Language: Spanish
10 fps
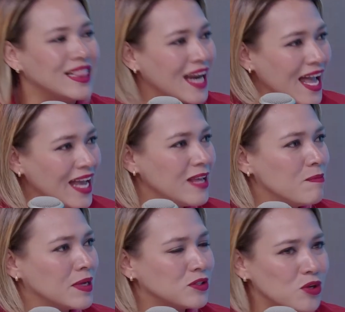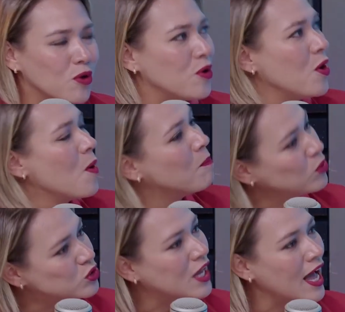atraer inversión,
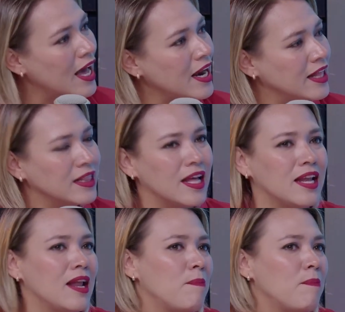buscar en,